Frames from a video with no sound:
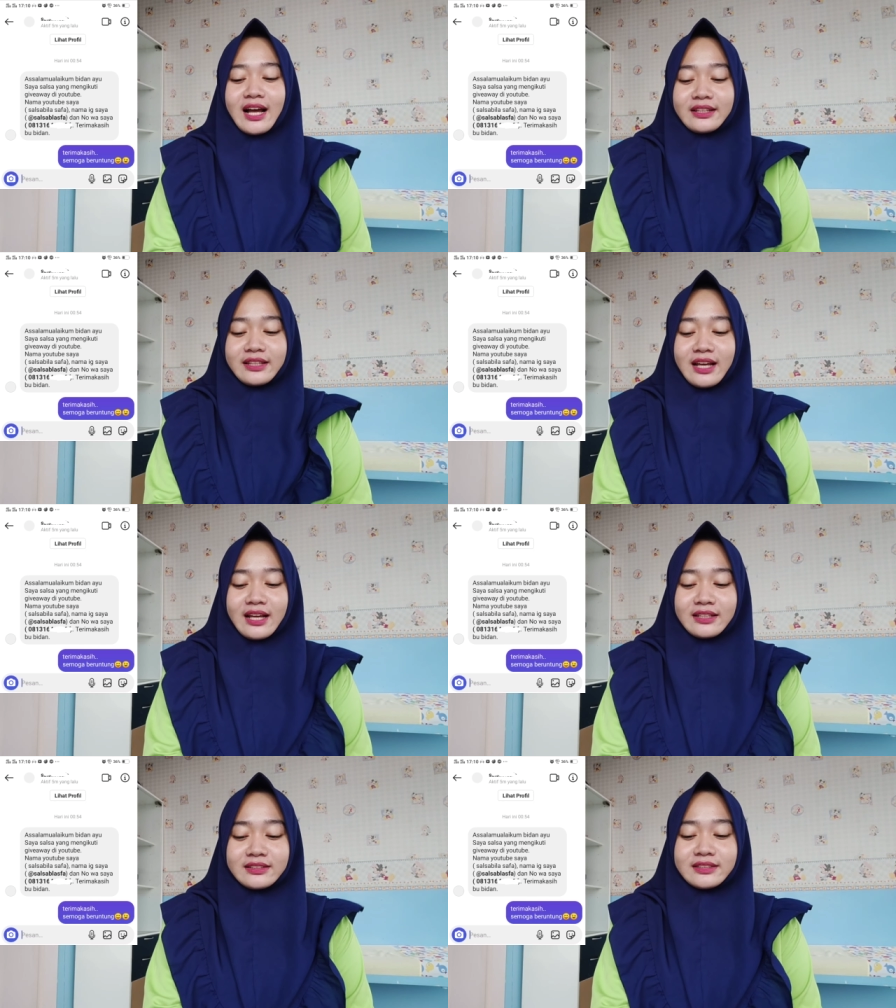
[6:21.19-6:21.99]

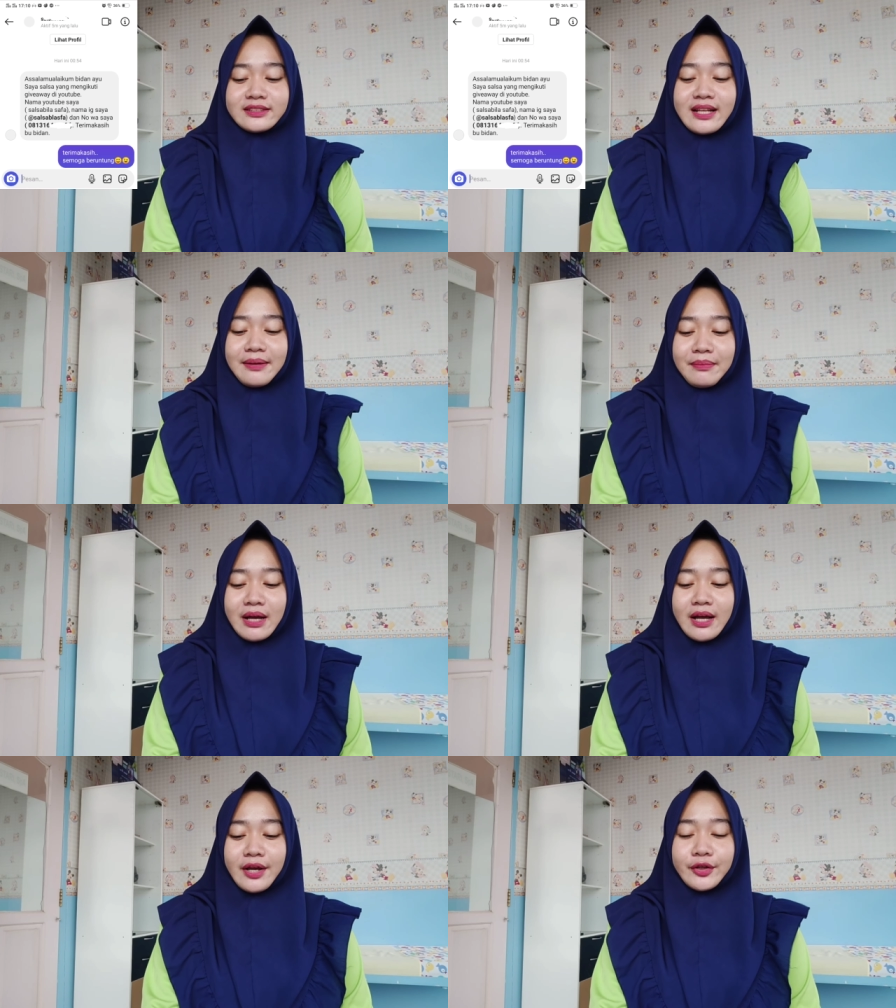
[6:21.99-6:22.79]
atas
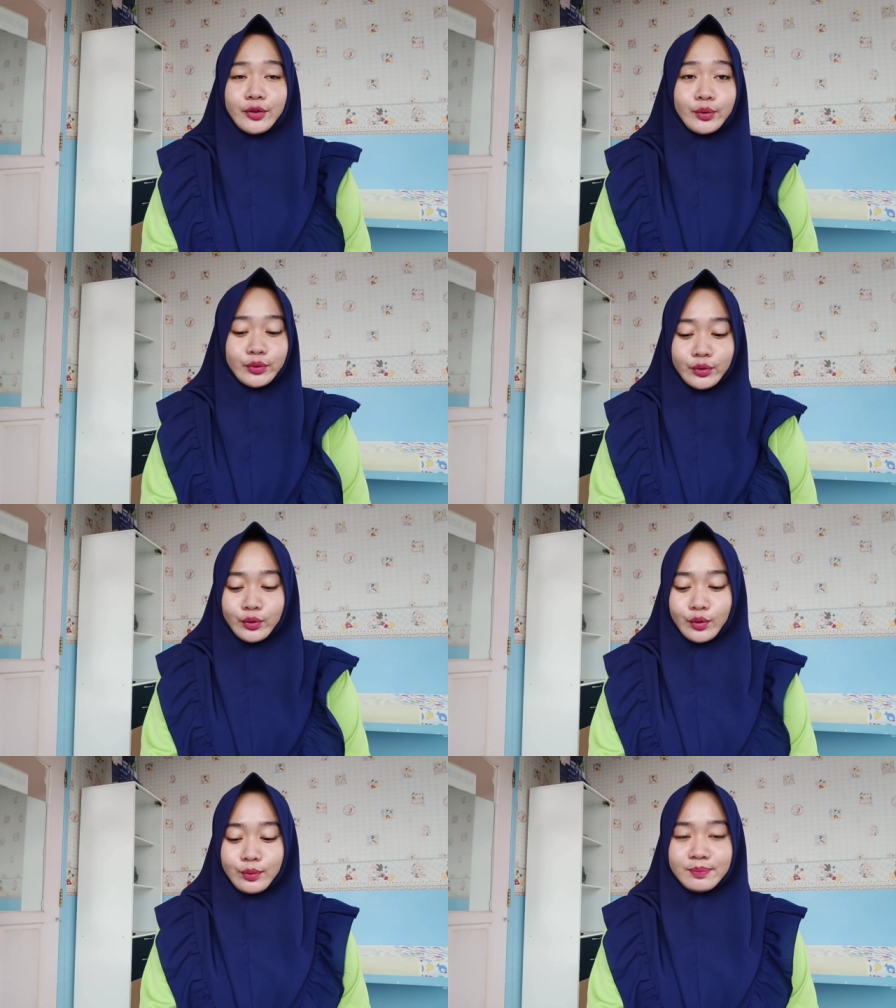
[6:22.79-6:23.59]
nama
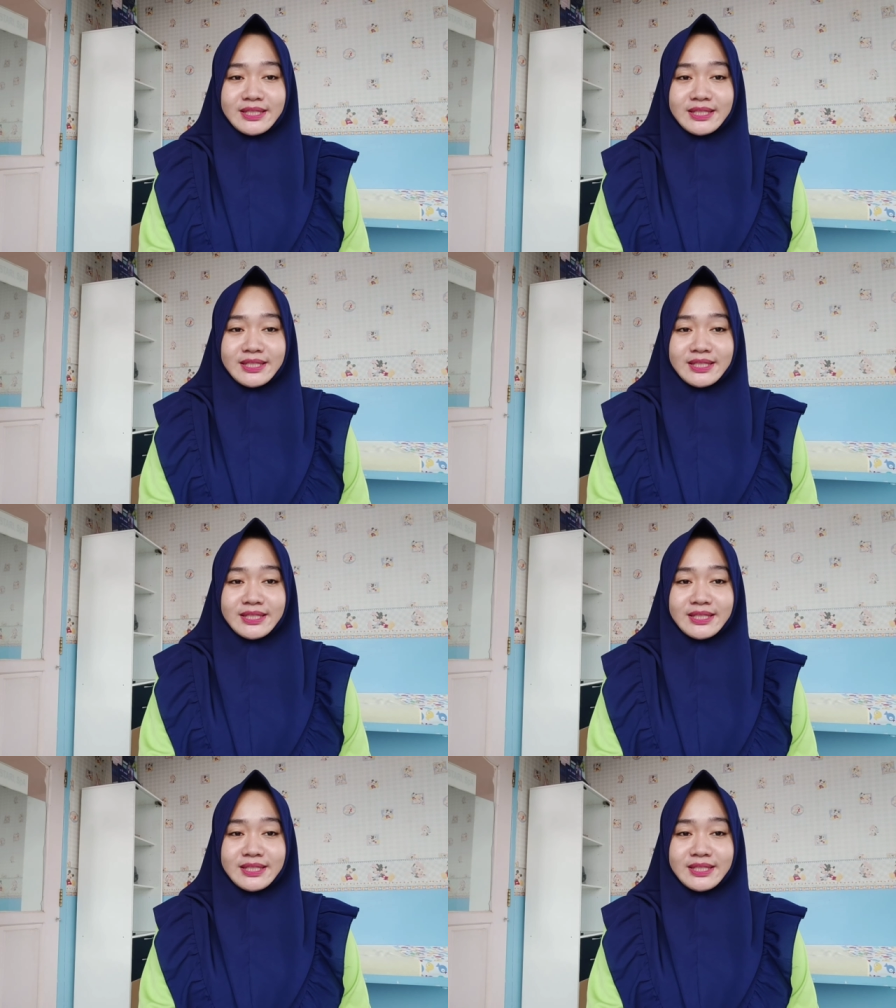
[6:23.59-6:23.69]
YouTube